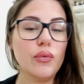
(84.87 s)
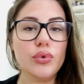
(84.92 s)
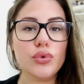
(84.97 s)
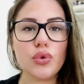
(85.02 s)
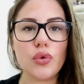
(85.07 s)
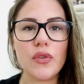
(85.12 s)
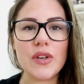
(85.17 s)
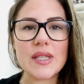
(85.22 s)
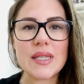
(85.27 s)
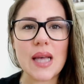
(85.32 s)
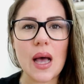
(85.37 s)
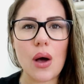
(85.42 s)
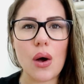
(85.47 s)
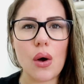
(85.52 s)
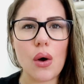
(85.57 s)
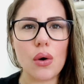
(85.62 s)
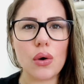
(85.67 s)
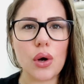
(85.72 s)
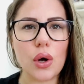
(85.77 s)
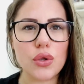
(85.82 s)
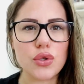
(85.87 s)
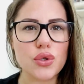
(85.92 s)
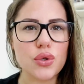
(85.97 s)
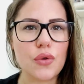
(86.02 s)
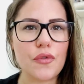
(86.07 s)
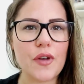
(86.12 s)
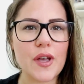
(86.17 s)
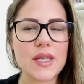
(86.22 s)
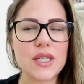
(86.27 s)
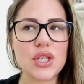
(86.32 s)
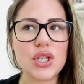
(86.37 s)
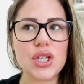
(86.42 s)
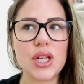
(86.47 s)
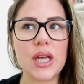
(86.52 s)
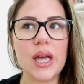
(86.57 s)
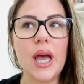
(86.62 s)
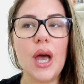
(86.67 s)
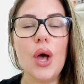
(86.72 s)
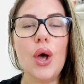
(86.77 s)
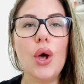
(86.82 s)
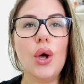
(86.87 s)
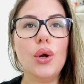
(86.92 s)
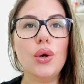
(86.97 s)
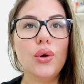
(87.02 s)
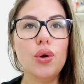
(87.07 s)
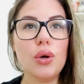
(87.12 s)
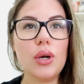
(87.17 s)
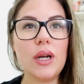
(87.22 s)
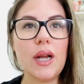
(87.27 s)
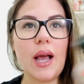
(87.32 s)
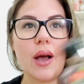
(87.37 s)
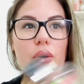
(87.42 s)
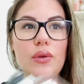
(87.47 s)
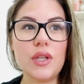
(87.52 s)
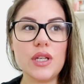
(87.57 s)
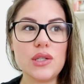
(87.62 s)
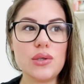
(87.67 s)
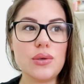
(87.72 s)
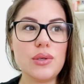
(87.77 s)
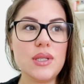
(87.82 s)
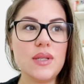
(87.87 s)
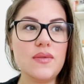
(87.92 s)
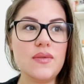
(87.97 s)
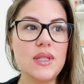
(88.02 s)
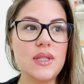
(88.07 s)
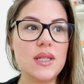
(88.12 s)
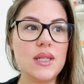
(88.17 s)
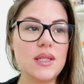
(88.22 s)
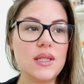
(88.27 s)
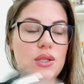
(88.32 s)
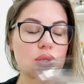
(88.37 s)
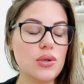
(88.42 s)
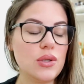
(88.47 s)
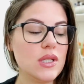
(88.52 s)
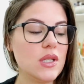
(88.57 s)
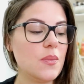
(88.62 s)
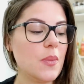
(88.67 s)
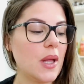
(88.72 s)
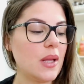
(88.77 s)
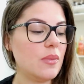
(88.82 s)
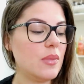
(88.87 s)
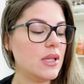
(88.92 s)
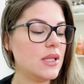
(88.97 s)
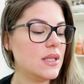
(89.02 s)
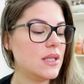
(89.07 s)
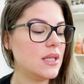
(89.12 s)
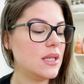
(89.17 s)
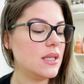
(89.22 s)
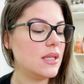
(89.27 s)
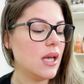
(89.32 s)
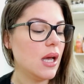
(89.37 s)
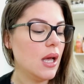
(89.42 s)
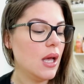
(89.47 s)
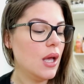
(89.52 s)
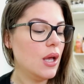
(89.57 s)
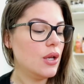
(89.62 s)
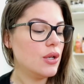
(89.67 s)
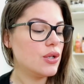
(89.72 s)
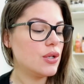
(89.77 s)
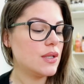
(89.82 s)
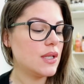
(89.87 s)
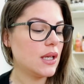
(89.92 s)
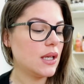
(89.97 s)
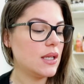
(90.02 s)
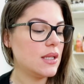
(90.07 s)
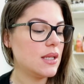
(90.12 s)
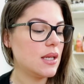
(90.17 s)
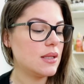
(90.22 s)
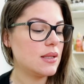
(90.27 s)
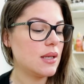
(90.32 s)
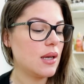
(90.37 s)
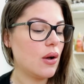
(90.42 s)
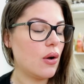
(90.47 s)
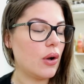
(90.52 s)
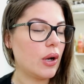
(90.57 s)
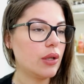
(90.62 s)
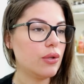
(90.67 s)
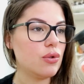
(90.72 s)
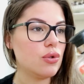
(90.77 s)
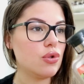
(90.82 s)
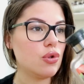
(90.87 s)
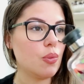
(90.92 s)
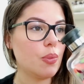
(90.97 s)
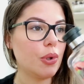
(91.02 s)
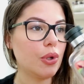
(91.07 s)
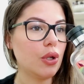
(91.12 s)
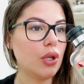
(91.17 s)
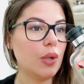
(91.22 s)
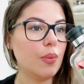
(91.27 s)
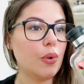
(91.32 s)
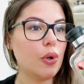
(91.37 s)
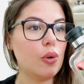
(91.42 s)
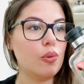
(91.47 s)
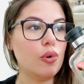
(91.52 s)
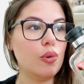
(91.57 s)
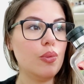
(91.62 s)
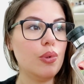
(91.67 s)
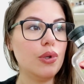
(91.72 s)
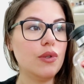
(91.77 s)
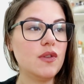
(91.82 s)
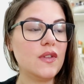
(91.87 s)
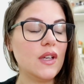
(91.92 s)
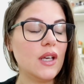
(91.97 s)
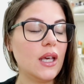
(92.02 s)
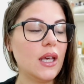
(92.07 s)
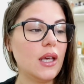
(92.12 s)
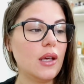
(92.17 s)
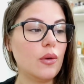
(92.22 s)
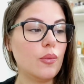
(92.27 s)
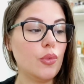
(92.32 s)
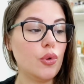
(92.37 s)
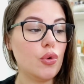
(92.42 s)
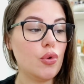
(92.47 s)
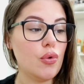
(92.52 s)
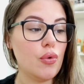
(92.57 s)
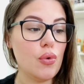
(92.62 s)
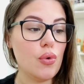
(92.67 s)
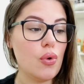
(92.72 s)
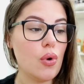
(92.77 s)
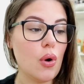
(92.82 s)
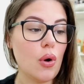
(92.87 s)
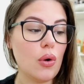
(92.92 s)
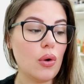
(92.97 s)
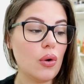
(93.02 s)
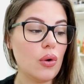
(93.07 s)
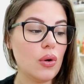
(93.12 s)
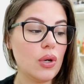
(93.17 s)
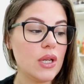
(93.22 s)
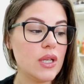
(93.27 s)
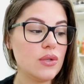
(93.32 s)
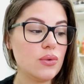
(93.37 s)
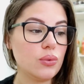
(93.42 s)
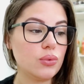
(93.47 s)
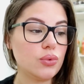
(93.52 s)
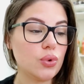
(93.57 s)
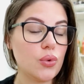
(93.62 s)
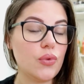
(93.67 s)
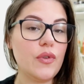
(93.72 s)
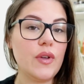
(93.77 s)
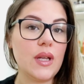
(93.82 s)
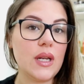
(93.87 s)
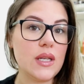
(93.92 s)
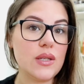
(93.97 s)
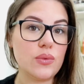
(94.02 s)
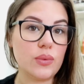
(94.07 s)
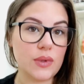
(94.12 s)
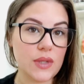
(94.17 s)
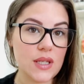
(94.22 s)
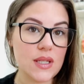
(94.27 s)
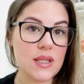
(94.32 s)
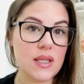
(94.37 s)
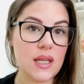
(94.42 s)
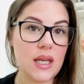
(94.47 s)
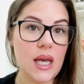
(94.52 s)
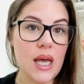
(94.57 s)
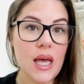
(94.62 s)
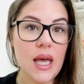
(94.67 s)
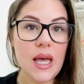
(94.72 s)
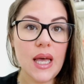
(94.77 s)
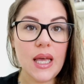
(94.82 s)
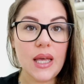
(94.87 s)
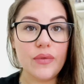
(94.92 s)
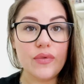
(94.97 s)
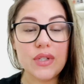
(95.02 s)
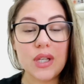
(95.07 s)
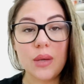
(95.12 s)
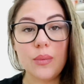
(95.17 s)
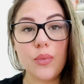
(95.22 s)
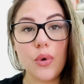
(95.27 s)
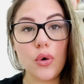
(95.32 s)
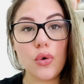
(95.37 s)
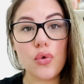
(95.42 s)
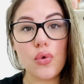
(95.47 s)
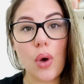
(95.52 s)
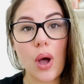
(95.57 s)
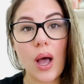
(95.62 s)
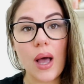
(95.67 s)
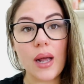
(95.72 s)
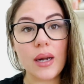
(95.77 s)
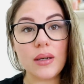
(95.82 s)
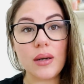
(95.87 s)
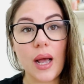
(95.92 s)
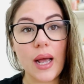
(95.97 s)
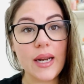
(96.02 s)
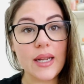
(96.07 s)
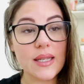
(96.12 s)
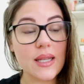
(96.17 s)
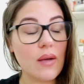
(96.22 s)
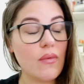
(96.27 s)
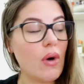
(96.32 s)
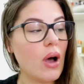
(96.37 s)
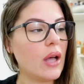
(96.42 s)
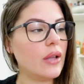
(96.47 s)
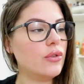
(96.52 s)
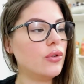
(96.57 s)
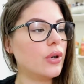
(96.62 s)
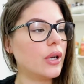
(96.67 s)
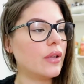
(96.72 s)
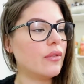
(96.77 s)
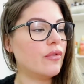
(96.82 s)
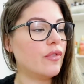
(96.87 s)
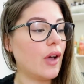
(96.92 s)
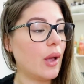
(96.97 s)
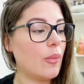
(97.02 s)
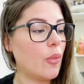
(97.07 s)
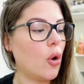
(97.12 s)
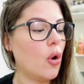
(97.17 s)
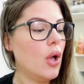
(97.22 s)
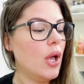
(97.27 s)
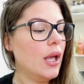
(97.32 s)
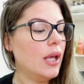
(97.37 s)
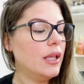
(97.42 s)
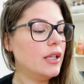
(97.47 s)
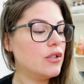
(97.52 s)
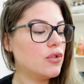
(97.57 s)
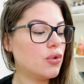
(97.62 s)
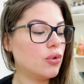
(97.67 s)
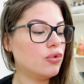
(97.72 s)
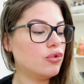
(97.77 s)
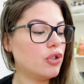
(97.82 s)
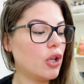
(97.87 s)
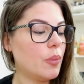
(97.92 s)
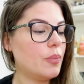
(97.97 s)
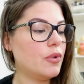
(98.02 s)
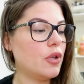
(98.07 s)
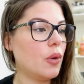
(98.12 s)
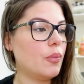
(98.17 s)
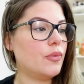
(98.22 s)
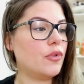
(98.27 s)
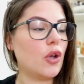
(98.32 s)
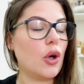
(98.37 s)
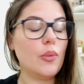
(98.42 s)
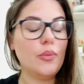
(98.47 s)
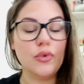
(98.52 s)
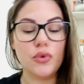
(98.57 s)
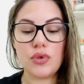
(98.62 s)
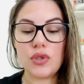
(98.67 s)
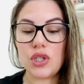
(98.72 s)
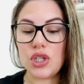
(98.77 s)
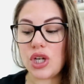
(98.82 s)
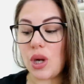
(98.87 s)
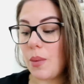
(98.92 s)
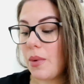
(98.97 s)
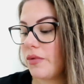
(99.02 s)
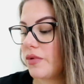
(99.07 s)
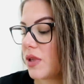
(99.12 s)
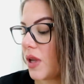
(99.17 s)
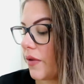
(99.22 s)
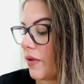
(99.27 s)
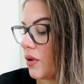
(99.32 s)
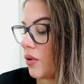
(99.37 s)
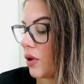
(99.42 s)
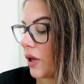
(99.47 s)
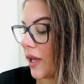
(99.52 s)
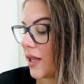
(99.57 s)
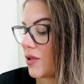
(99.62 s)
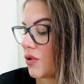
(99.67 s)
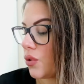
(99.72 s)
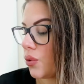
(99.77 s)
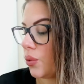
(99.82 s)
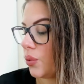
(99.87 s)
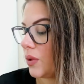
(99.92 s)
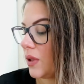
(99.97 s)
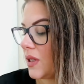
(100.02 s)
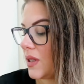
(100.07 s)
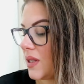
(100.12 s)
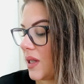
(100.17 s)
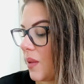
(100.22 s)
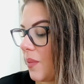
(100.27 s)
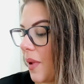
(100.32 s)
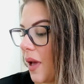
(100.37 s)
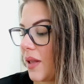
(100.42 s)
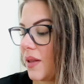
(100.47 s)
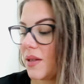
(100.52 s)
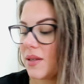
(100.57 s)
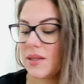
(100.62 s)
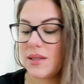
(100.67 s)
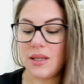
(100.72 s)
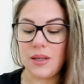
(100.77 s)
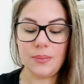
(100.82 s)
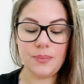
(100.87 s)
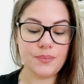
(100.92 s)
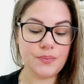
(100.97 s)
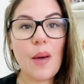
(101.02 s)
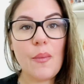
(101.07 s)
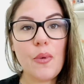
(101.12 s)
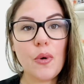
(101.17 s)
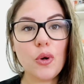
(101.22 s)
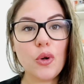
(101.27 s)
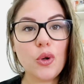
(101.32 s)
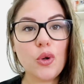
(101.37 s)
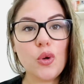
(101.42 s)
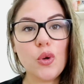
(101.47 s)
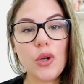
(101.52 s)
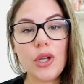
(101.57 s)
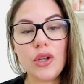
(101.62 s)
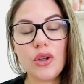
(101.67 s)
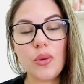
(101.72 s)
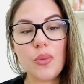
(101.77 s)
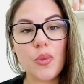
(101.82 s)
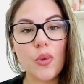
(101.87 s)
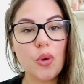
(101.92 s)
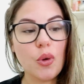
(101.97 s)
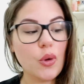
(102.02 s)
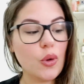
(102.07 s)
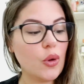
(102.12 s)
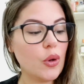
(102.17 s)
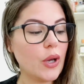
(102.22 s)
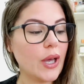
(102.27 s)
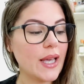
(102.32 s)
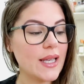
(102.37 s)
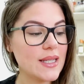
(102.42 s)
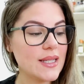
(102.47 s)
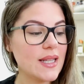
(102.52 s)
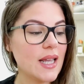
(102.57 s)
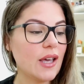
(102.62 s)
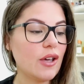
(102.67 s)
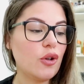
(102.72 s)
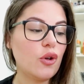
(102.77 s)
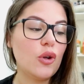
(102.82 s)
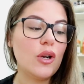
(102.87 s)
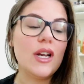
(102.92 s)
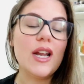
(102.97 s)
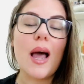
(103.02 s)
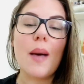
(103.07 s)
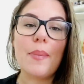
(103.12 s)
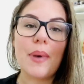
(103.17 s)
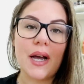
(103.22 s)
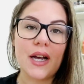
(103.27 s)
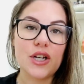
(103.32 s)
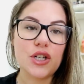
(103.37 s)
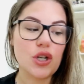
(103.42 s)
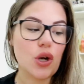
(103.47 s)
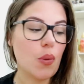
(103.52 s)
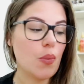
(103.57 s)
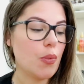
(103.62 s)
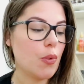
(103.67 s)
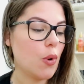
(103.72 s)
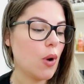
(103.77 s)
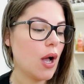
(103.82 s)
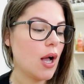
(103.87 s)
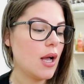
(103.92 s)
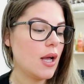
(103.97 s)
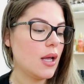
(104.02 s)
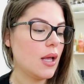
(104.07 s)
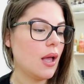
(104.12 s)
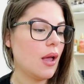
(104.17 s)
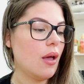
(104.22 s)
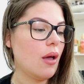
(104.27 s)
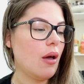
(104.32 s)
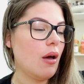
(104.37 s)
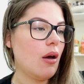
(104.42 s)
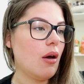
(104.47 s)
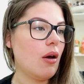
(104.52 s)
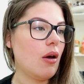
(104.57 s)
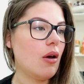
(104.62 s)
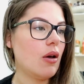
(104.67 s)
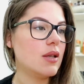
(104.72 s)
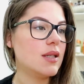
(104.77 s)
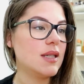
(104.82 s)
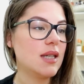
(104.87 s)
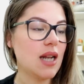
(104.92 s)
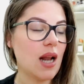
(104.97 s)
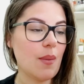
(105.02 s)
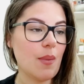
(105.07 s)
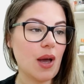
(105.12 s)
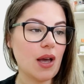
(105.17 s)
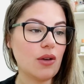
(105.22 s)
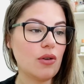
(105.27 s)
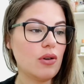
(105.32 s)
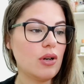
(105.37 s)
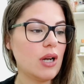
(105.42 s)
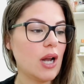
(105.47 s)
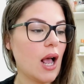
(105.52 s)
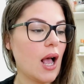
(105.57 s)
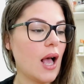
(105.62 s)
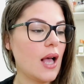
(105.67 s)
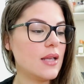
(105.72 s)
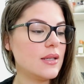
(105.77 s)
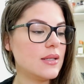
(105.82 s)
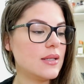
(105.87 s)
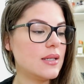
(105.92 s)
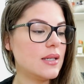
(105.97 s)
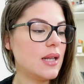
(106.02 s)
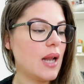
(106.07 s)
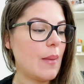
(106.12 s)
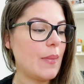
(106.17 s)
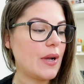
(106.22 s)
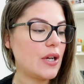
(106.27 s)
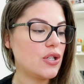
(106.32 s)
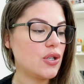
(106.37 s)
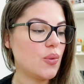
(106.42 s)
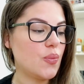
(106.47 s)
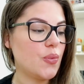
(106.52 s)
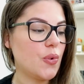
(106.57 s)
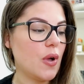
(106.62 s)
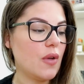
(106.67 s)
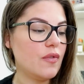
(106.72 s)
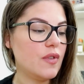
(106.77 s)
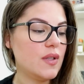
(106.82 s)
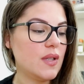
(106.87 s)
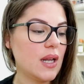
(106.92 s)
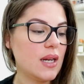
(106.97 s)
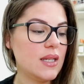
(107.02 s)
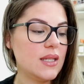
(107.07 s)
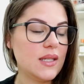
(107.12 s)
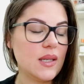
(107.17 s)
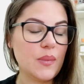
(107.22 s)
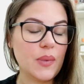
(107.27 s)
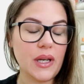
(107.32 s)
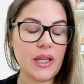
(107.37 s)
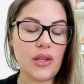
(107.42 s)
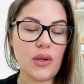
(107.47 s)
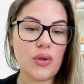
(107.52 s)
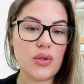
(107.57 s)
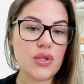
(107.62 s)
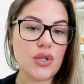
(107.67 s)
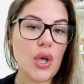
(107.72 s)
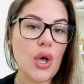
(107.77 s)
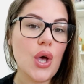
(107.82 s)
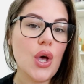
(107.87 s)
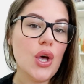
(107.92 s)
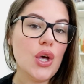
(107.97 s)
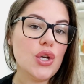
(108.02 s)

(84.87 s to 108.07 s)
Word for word: Vous trouvez ça en grande surface chez Leclerc en exclusivité si je ne dis pas de bêtises. Je sais qu'ils étaient en réduction pendant les promos beauté, beaucoup euh, les ont trouvés, les ont testés et vous êtes beaucoup à, les avoir adorés, vraiment. Ils sont top top top donc si jamais vous avez l'occasion n'hésitez pas à tester. Là pour le coup il ne me restait que l'après-shampoing, euh, c'est la marque Clarins, c'est l'après-shampoing Vitalité Brillance.